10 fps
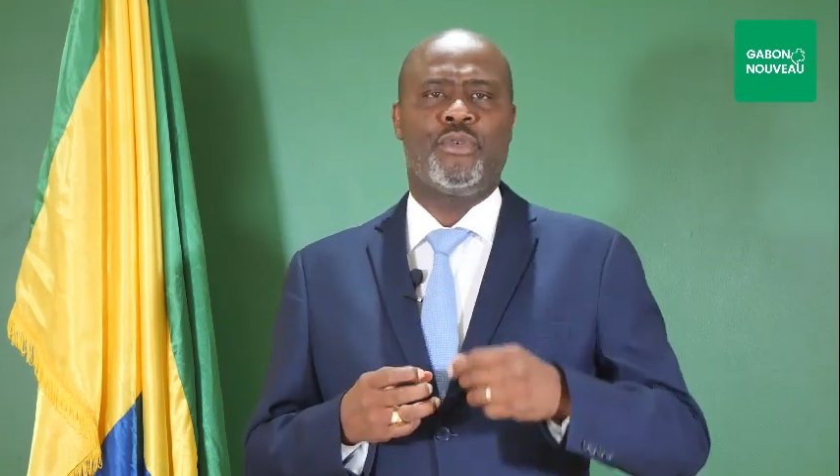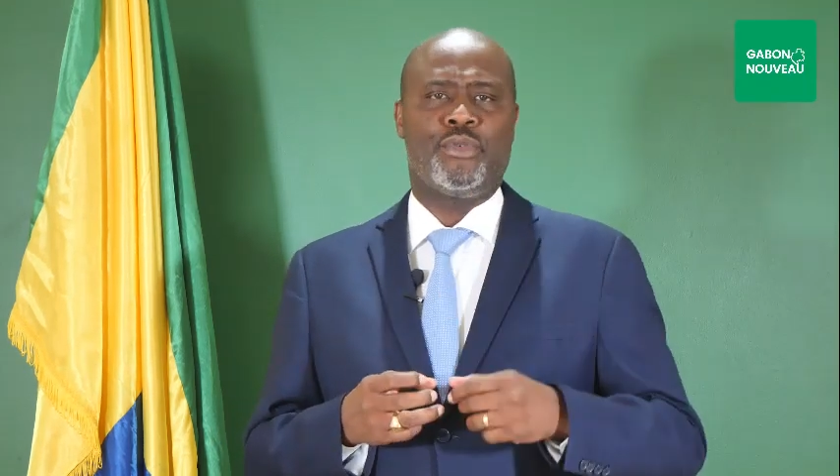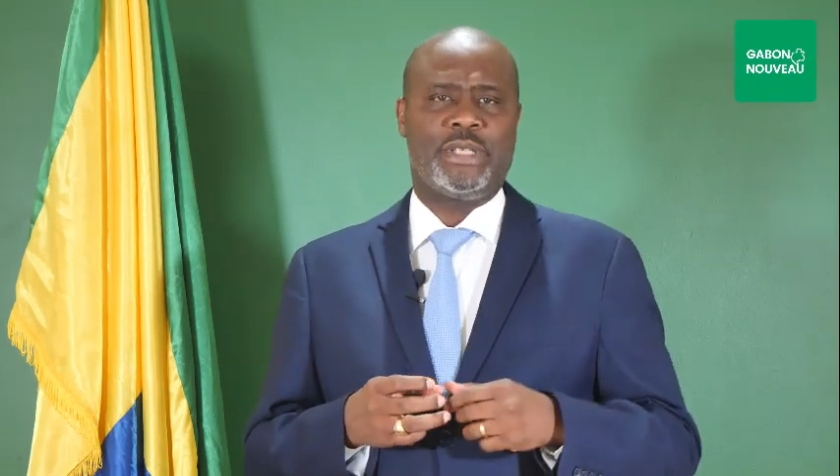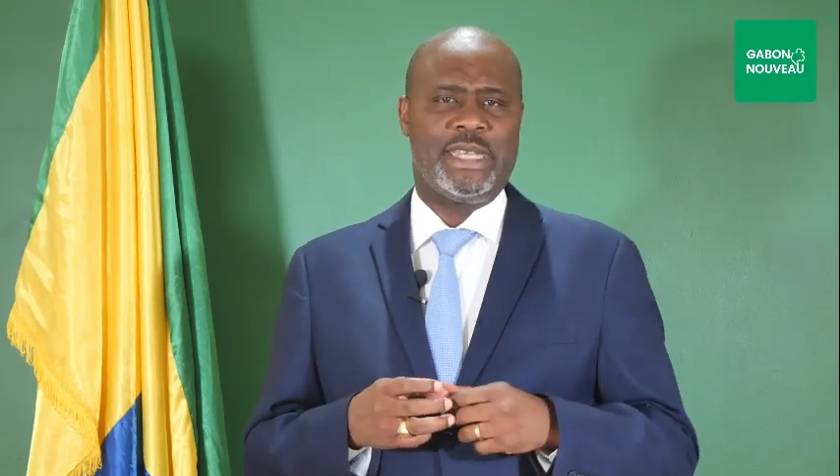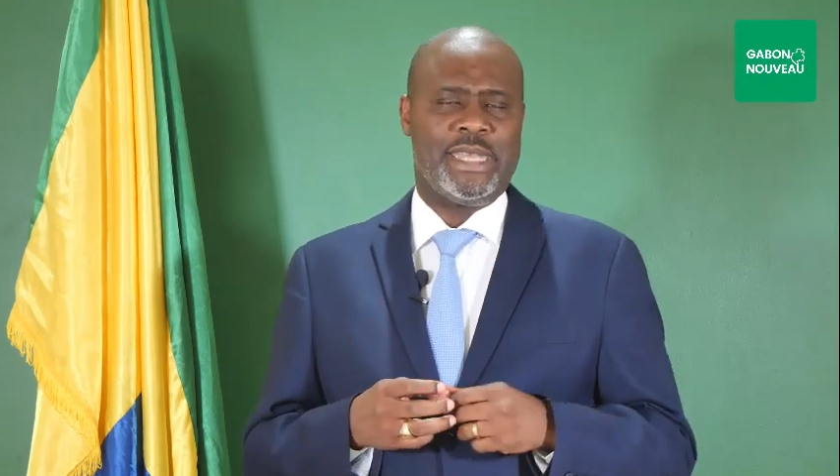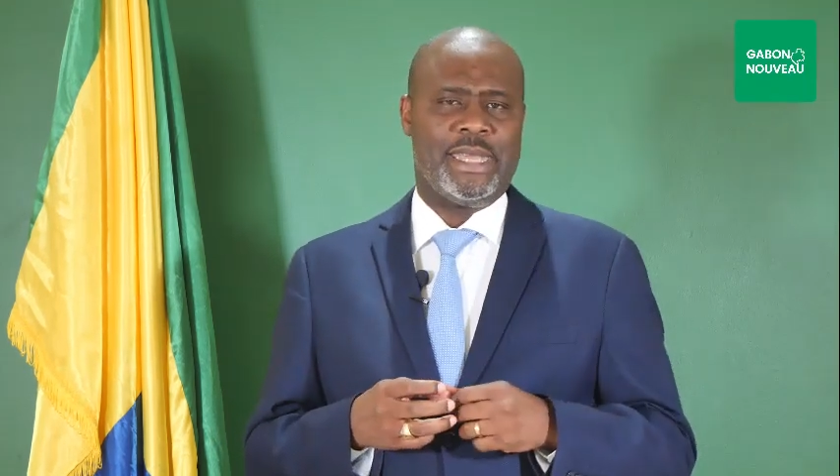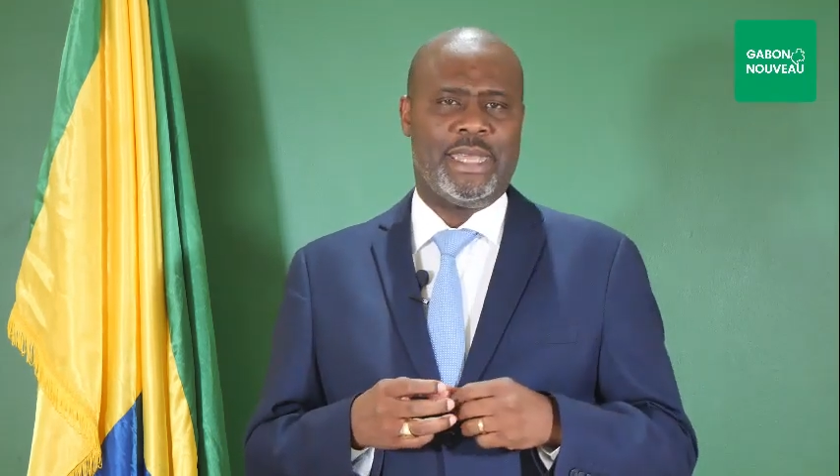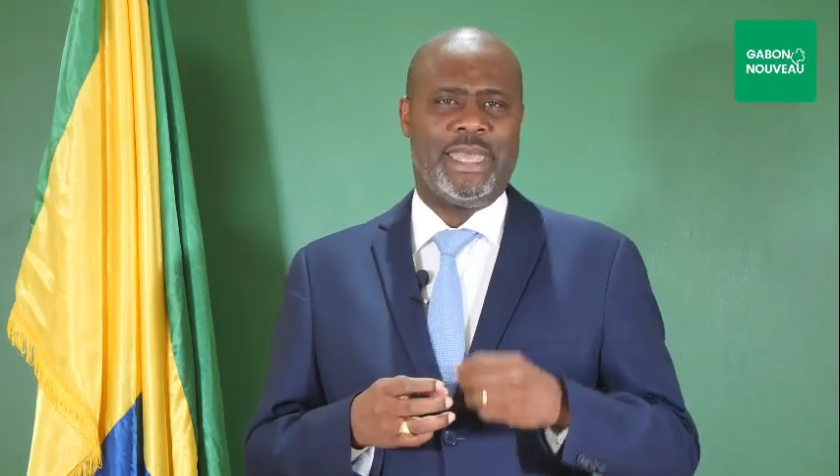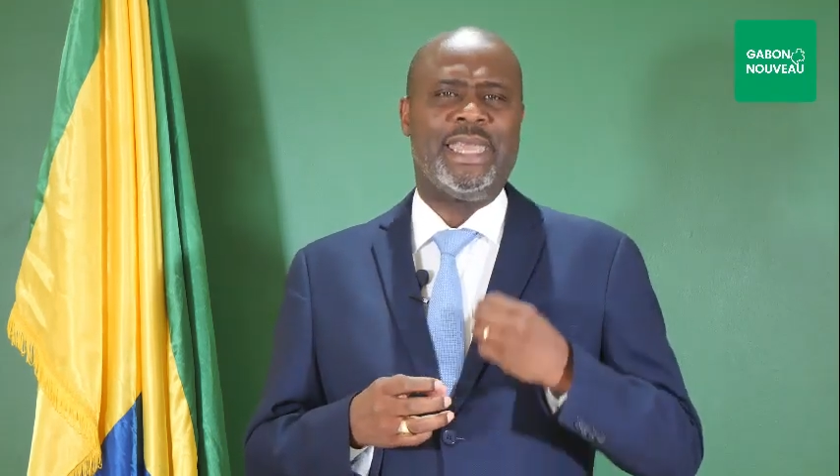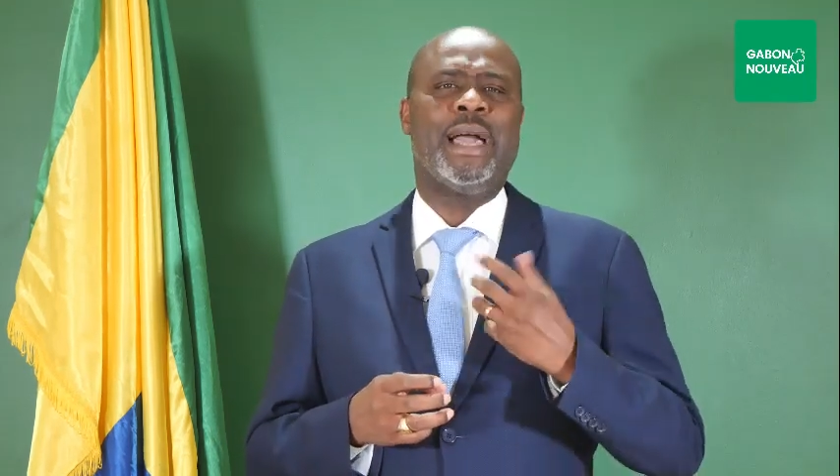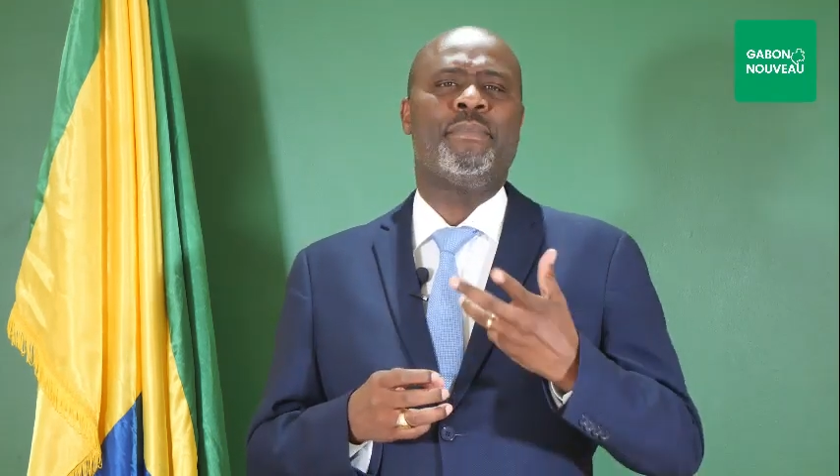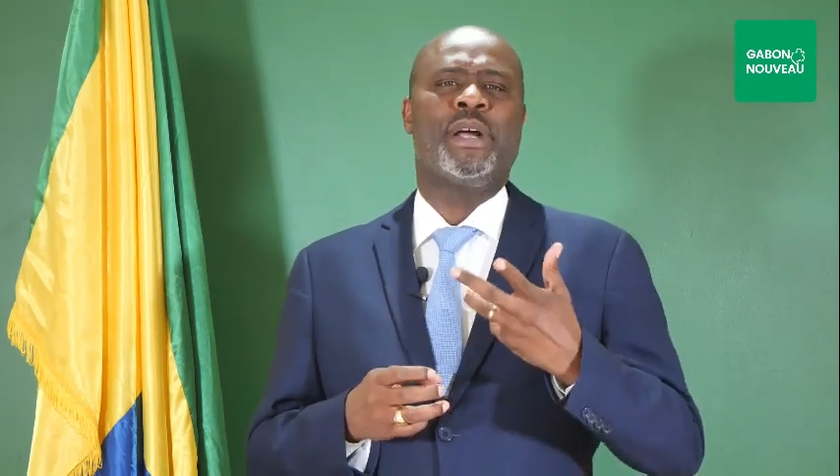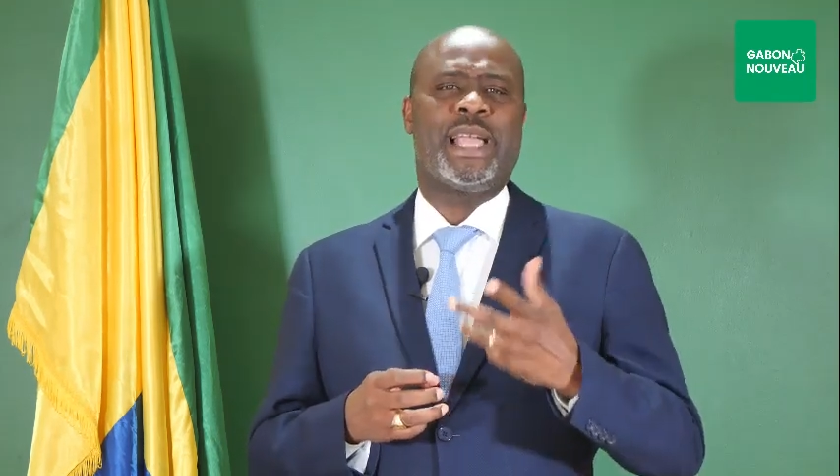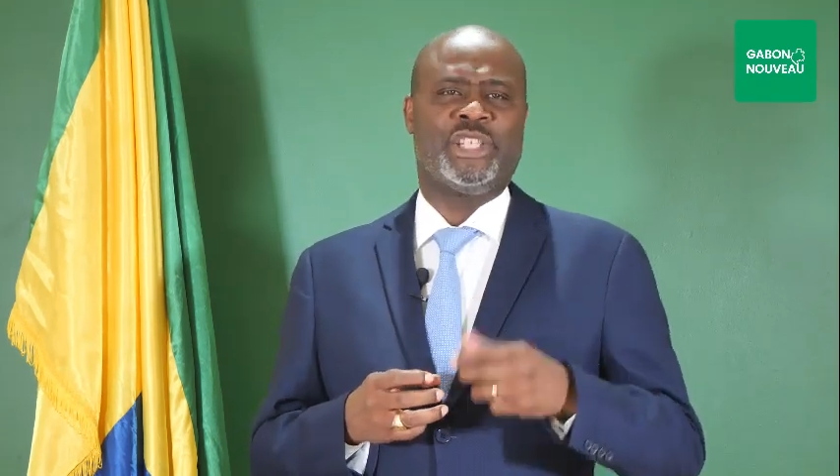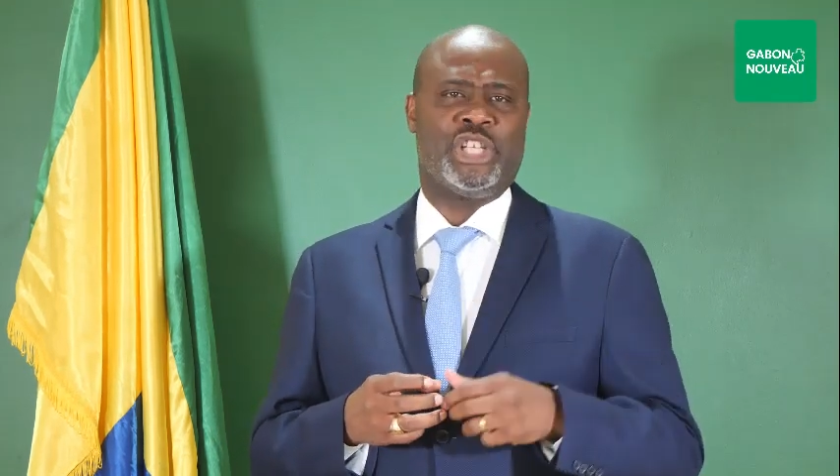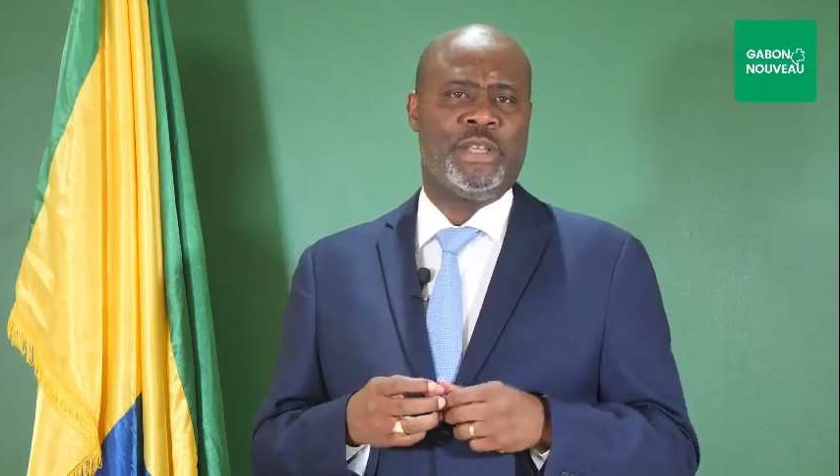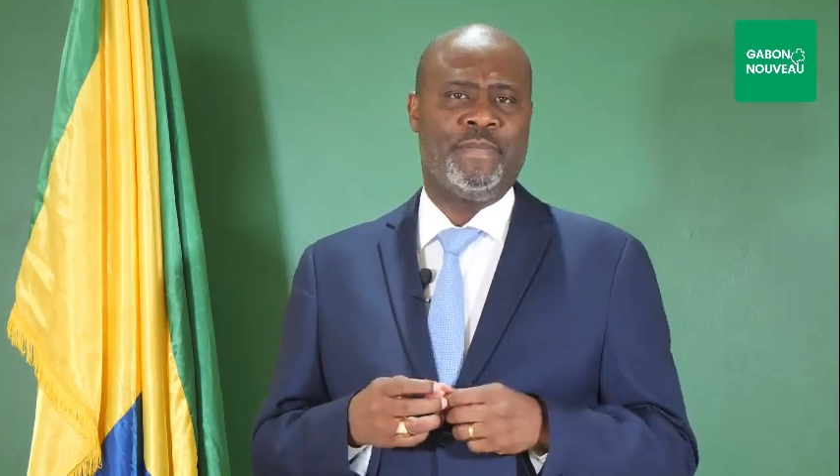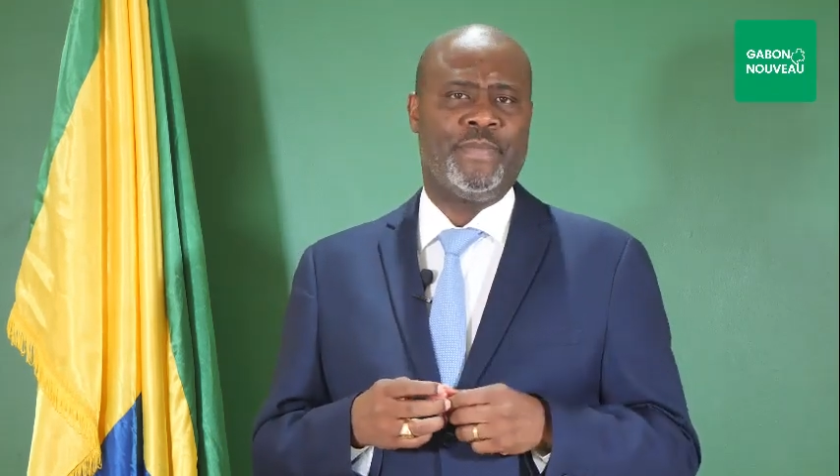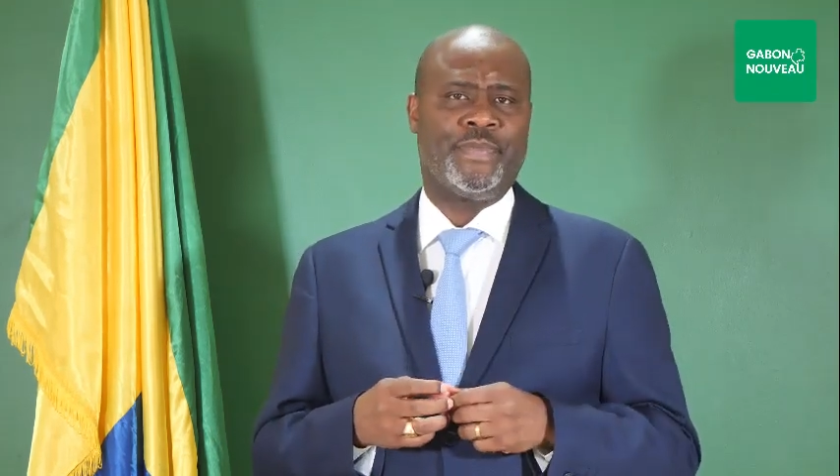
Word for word: côtés et à m'engager.